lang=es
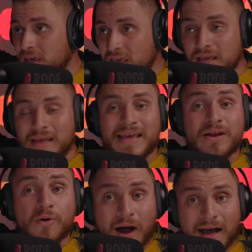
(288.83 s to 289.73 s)
y,
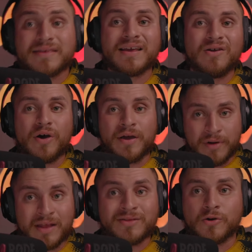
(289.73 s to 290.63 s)
lo hacen los
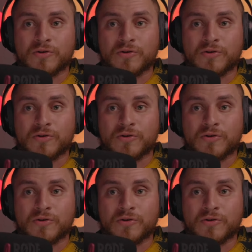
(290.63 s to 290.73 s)
eventos.